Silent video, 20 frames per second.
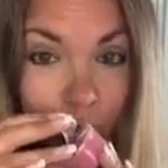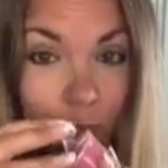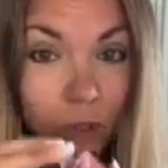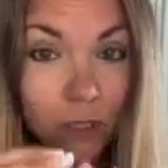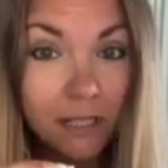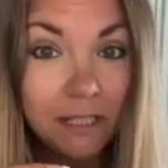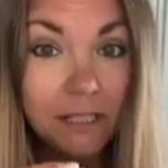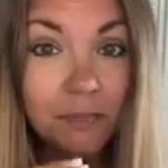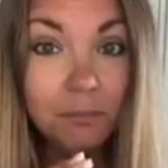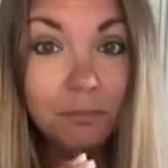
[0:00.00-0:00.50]

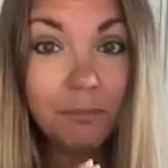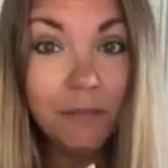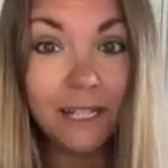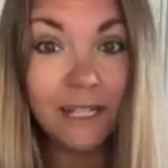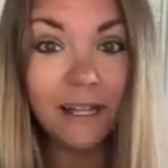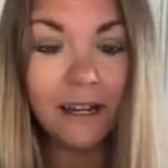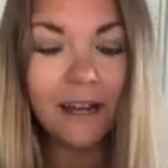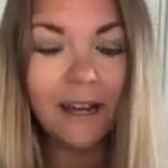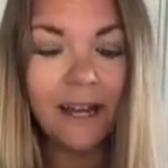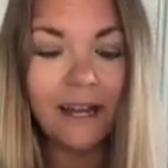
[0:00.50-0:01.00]
wirklich
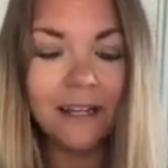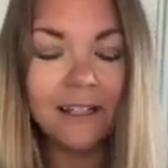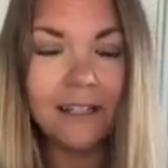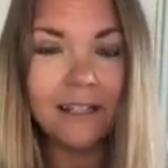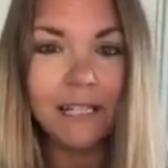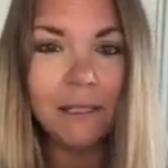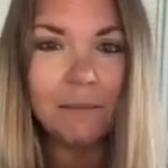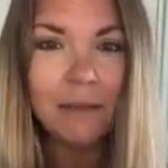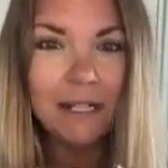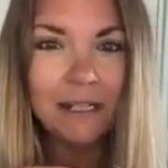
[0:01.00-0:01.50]
mega
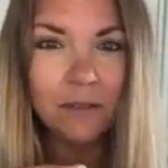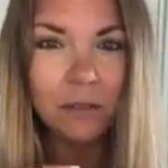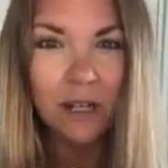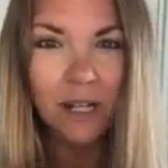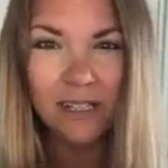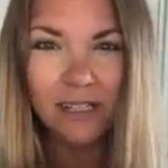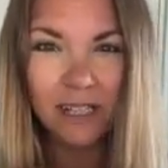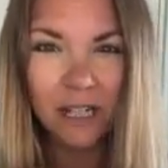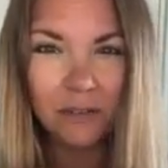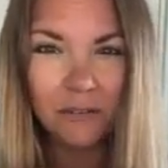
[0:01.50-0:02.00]
angenehm.
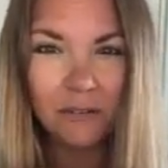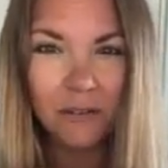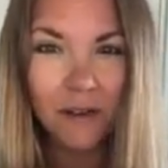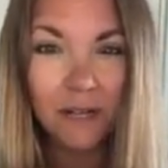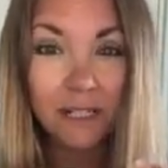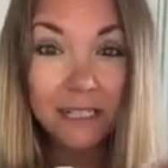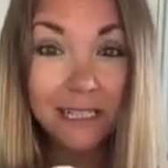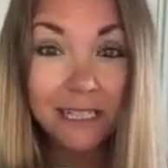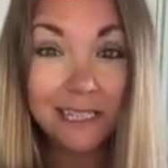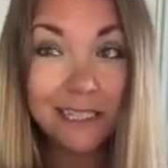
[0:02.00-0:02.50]
Also halt
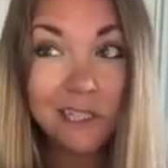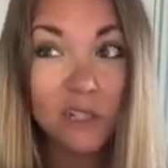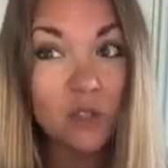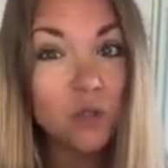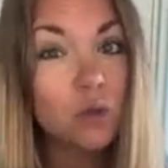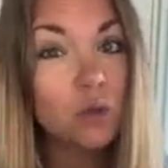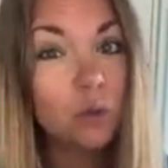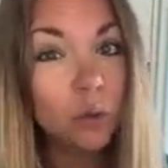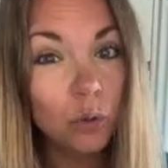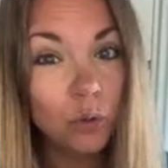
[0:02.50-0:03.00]
einfach nicht
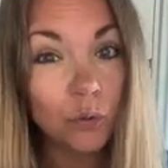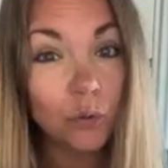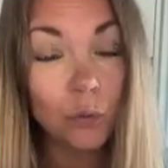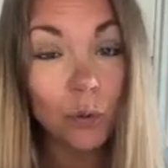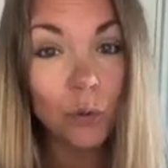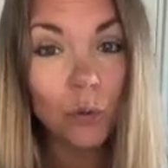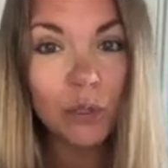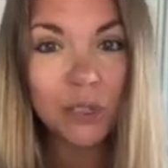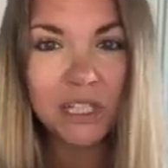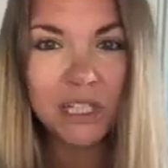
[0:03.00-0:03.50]

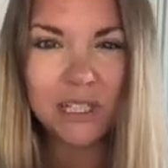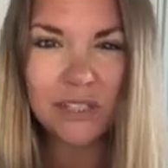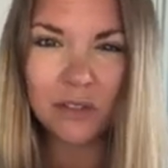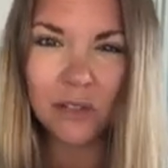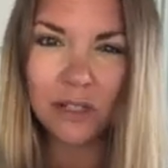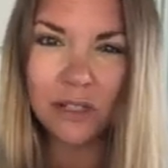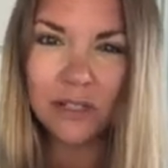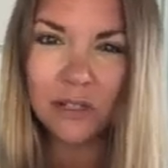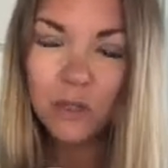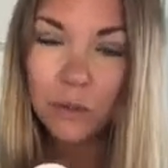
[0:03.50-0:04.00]
süßfruchtig,
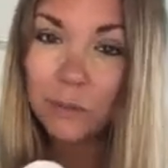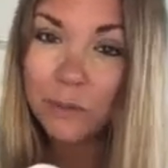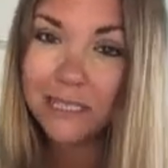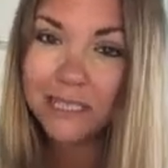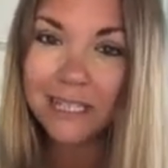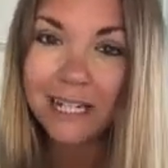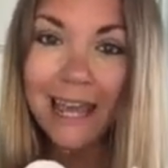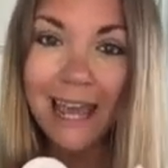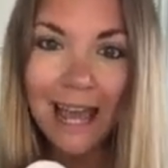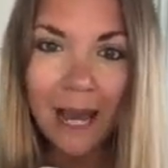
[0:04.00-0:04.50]
sondern so ein
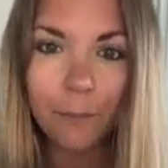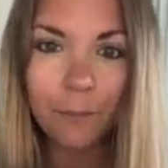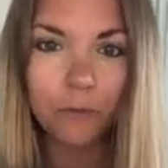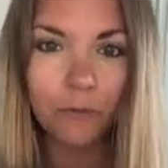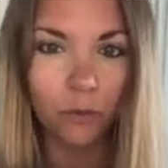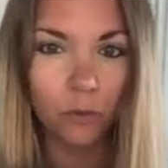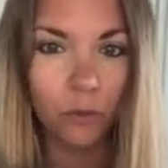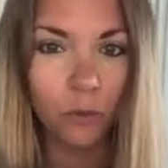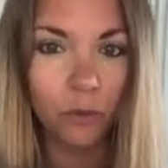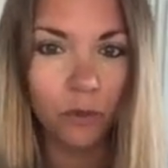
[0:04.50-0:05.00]
bisschen
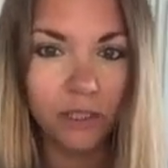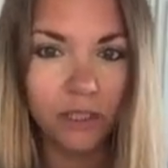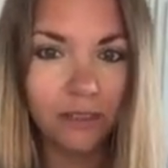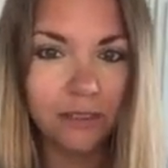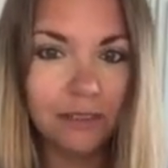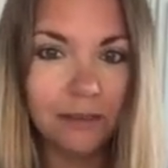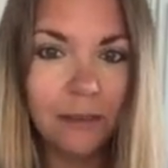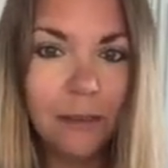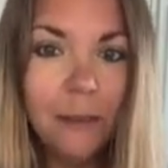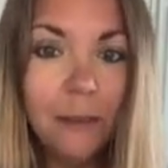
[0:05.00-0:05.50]

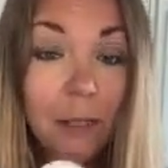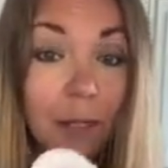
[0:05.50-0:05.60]
herbfruchtig.